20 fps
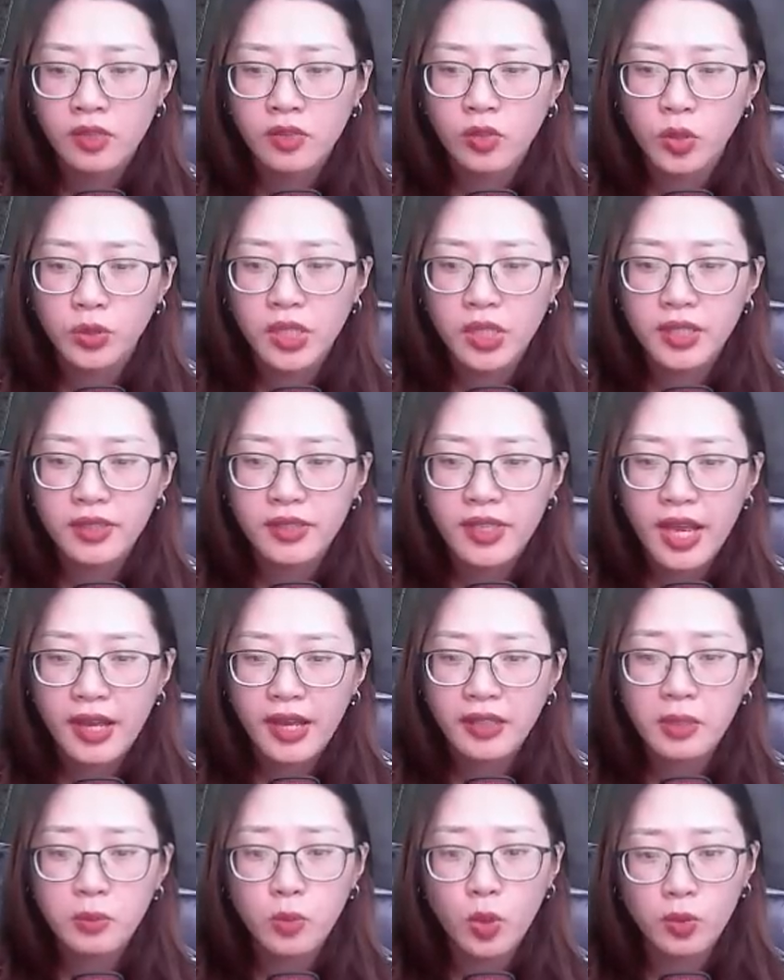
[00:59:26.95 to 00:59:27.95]
Ngô Thiết
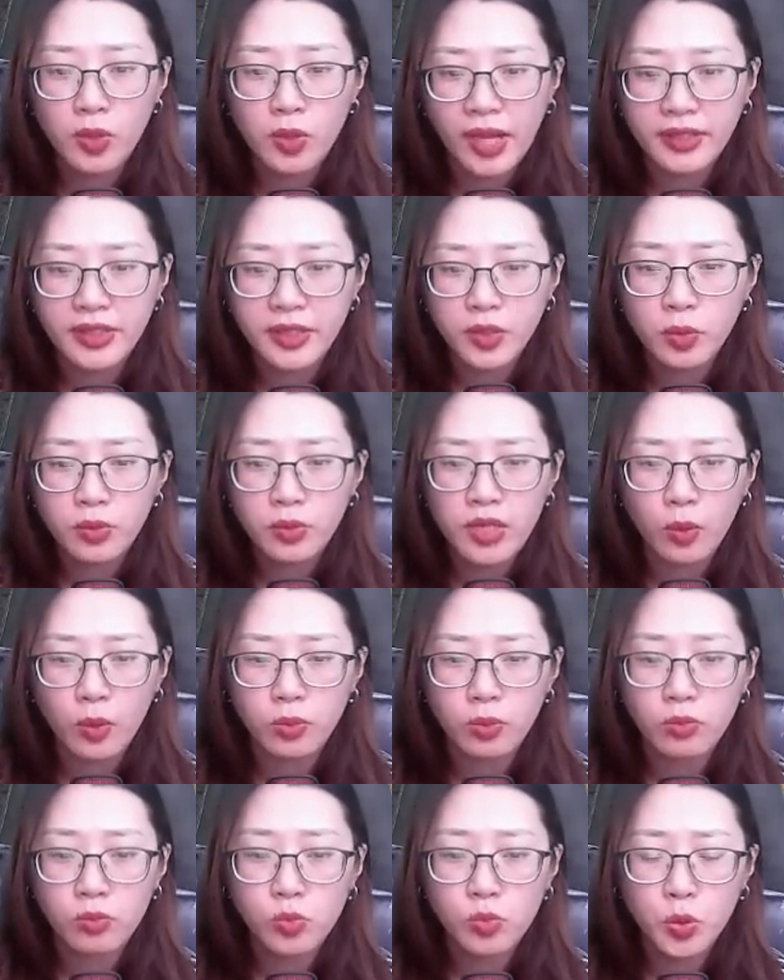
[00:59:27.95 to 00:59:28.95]
Giang có một loại xúc
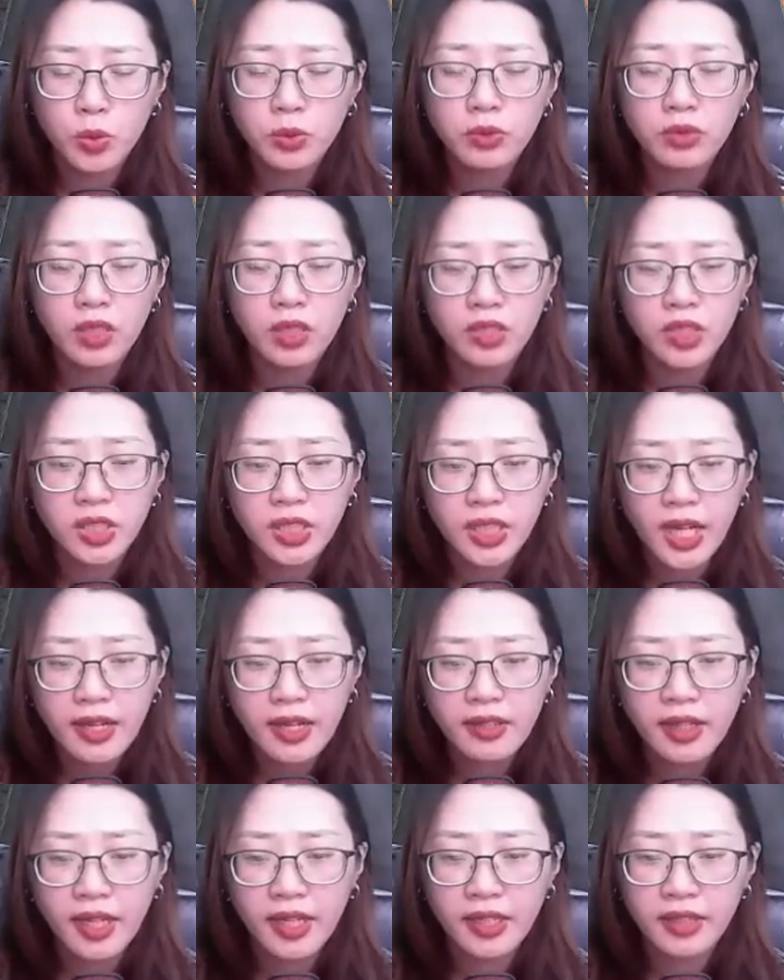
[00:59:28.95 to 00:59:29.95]
động muốn tự
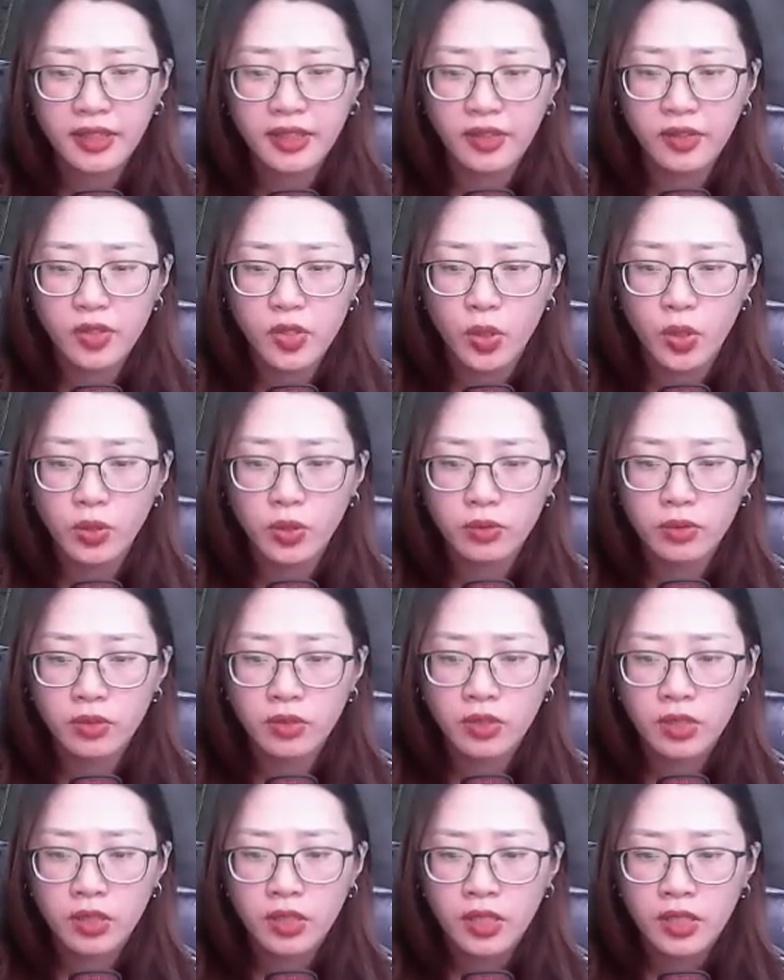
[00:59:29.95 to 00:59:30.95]
sát ngay tại chỗ.
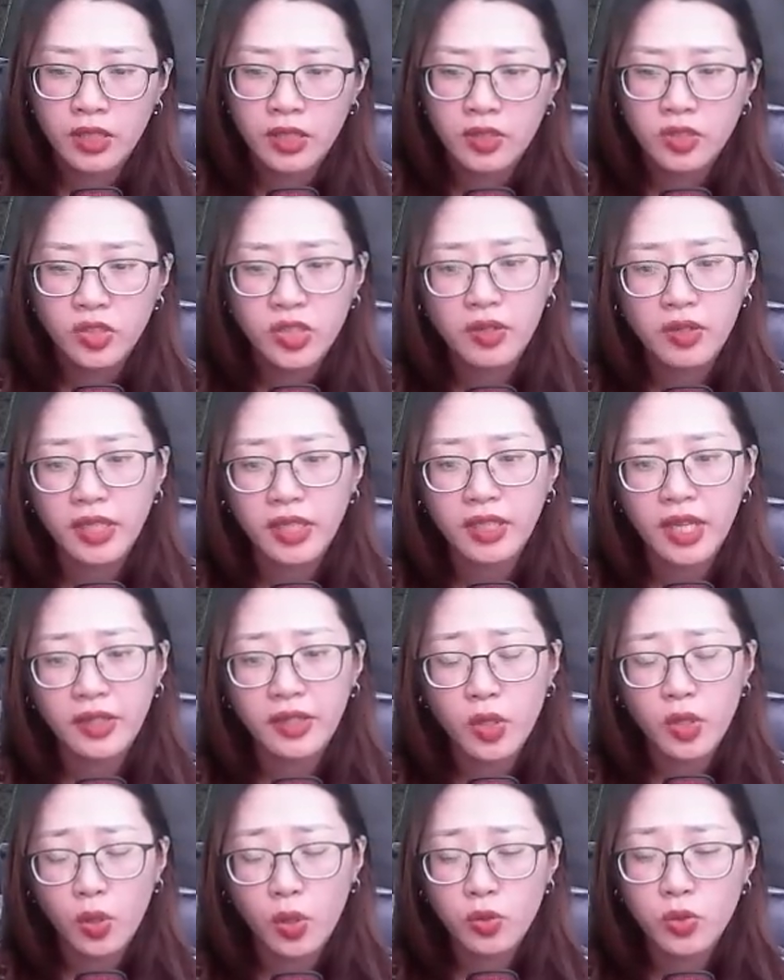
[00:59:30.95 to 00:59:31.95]
Sao lại
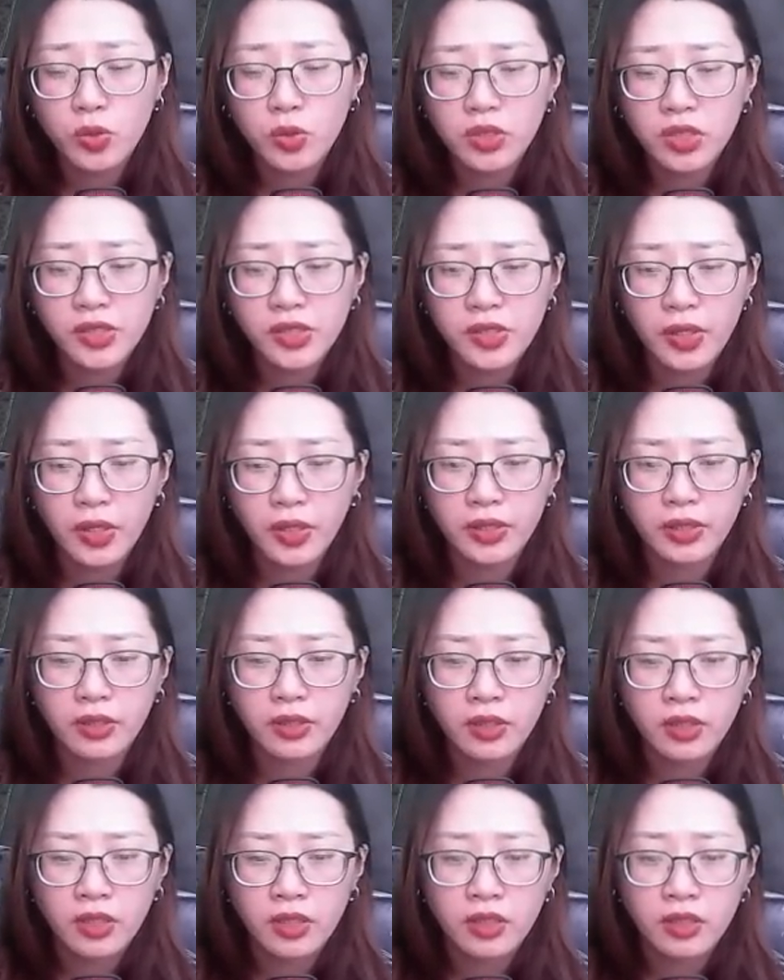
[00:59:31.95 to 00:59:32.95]
thành đồ của ngươi rồi?
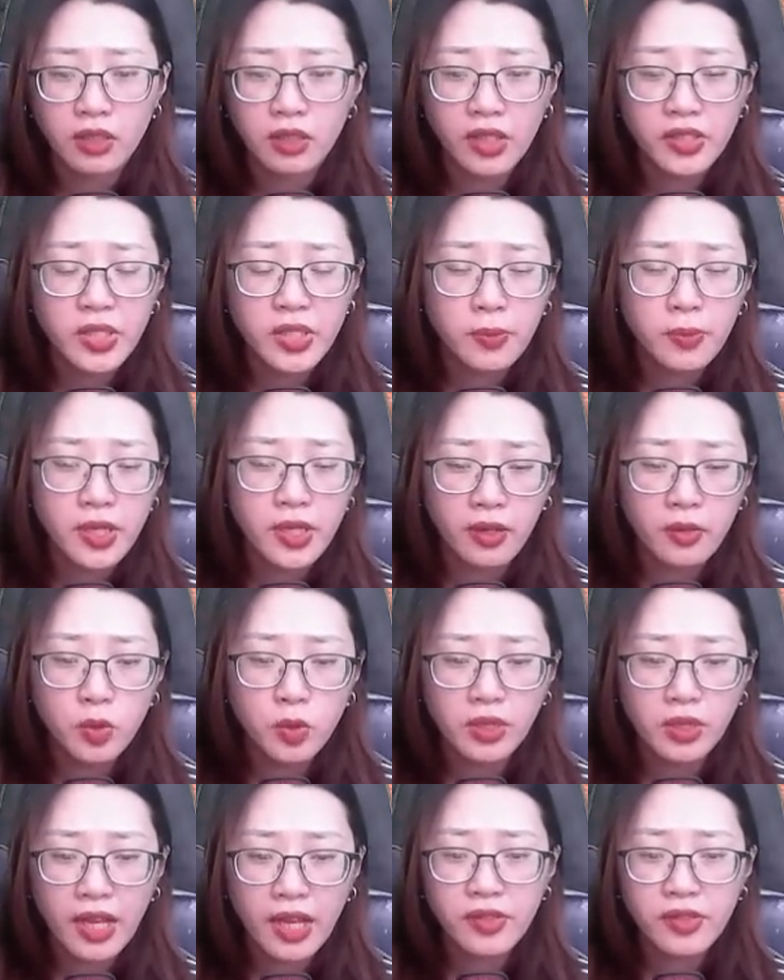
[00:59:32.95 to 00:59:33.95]
Ở trong nhẫn
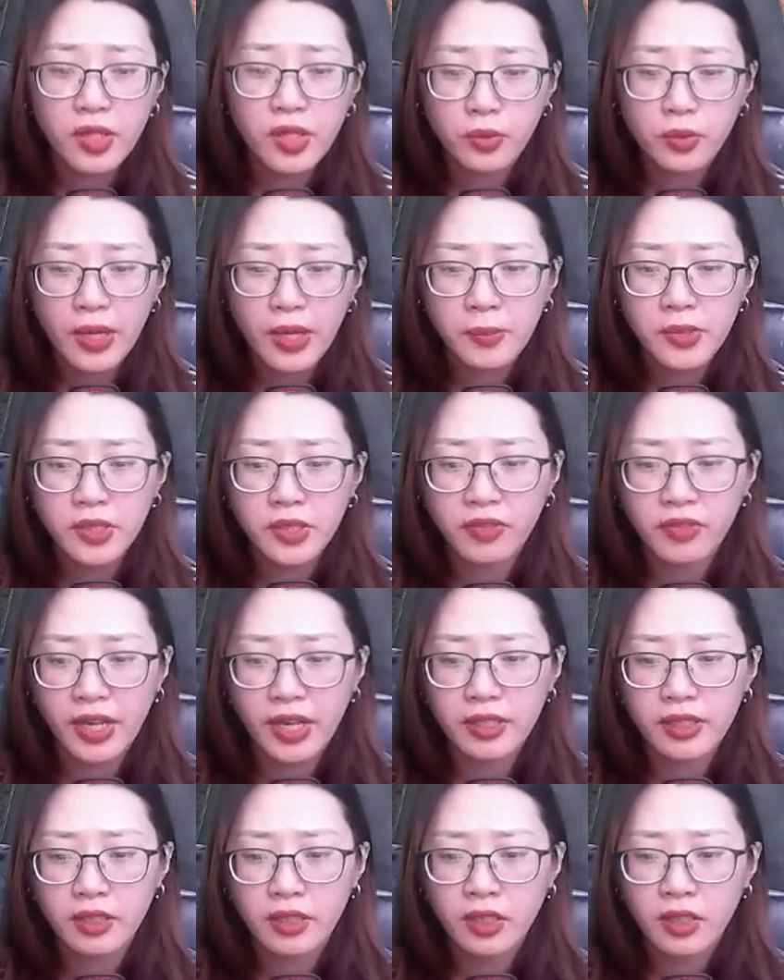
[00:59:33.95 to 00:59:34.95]
của ta nhiều năm như
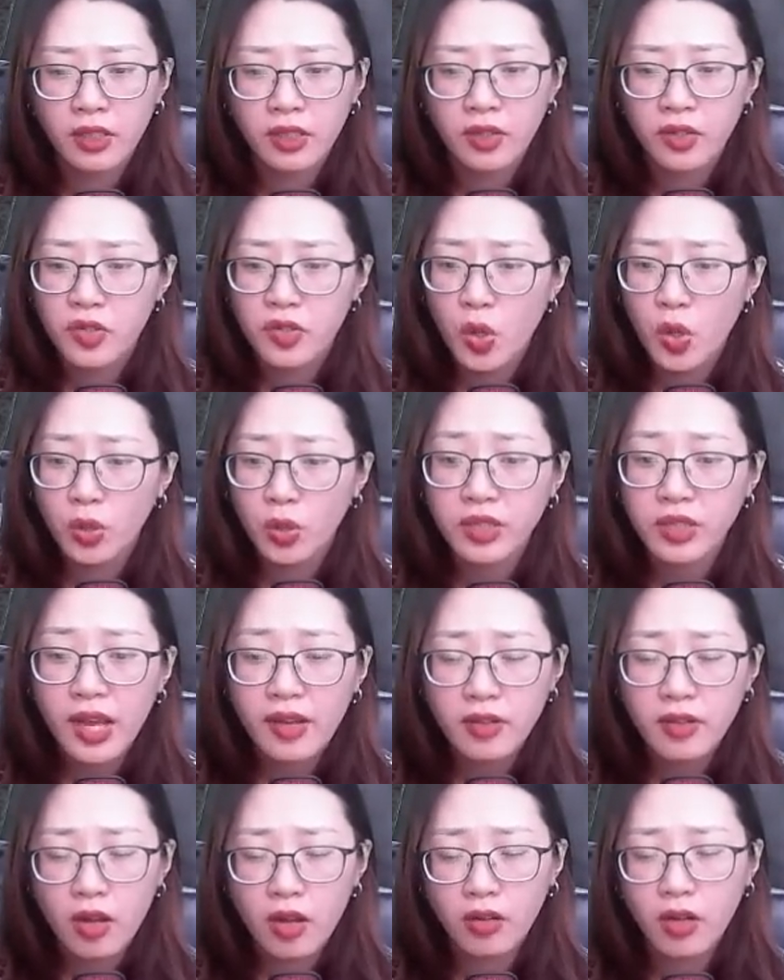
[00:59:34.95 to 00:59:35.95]
vậy, đồ
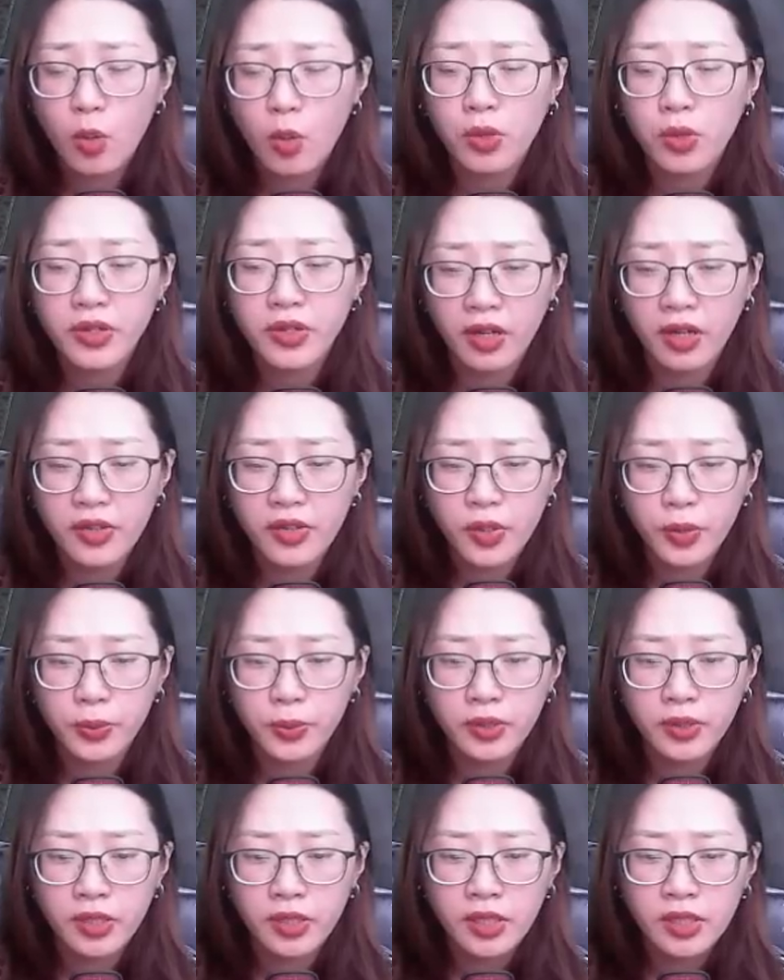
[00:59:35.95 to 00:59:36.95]
ta còn không có nỡ
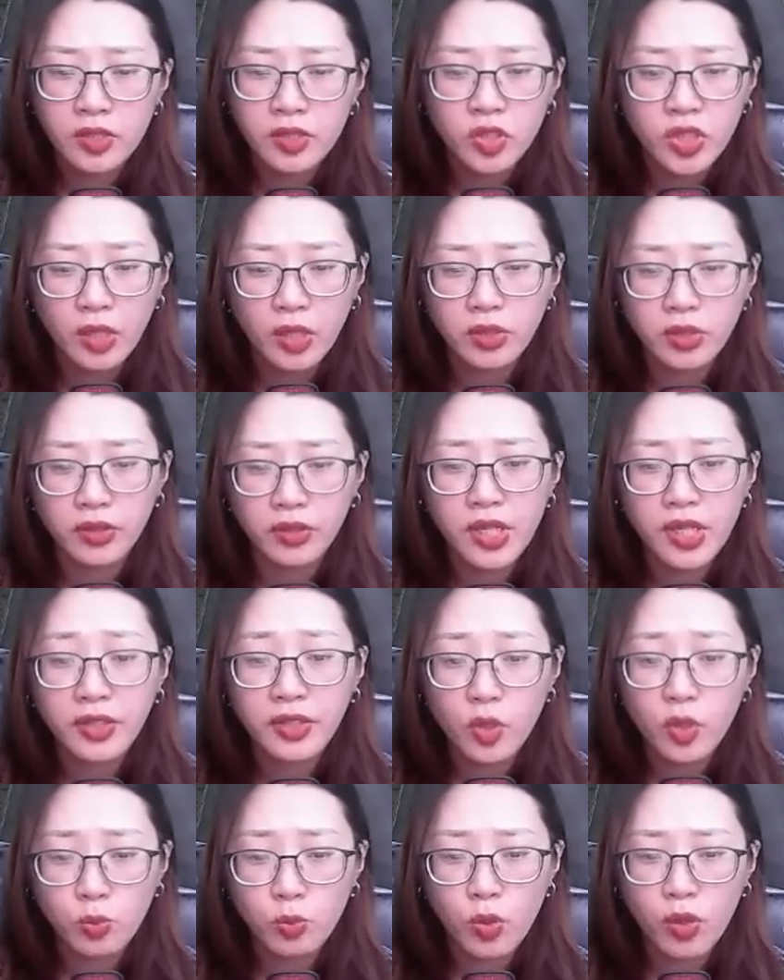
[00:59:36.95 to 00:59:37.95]
dùng. Sao tự
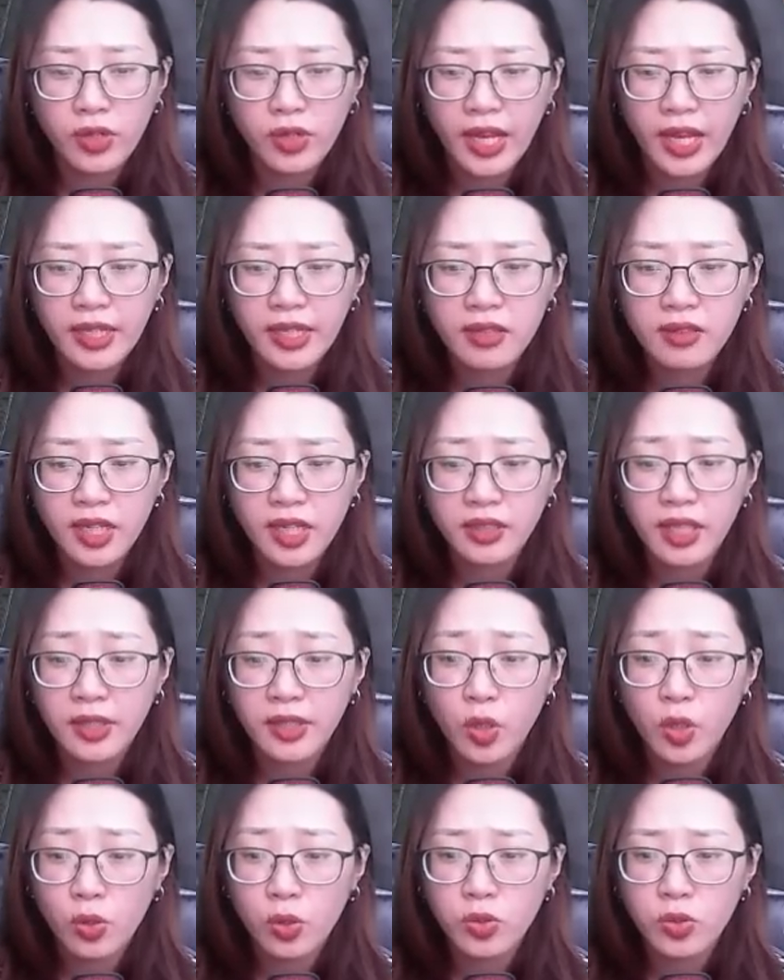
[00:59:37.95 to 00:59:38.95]
nhiên đùng một cái lại
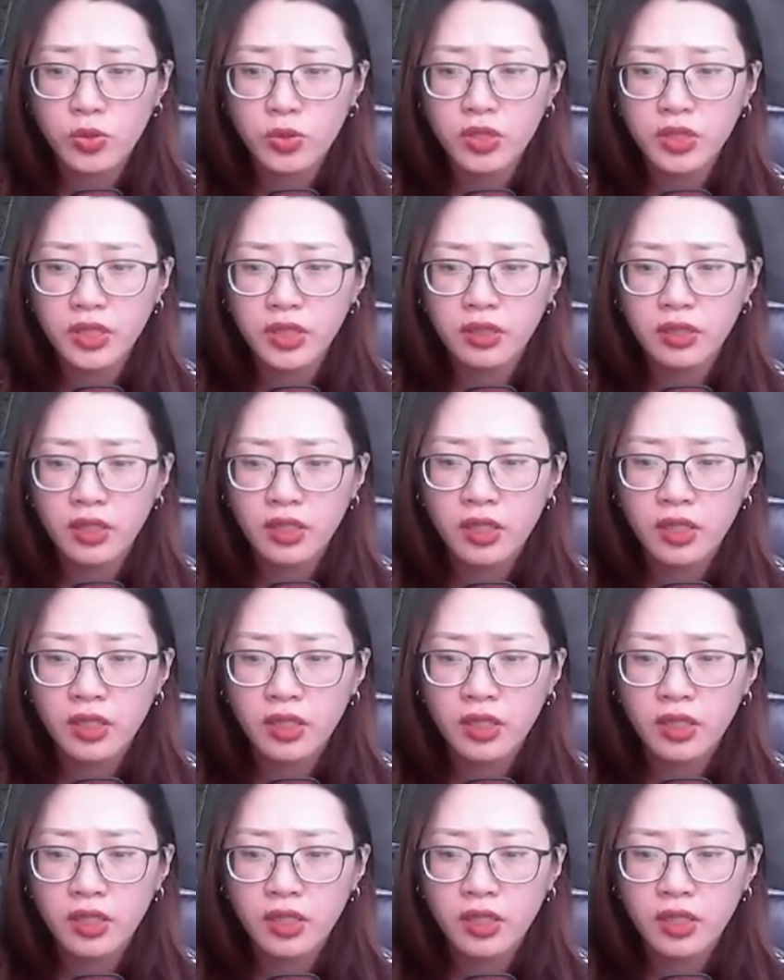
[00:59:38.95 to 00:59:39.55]
thành đồ của ngươi?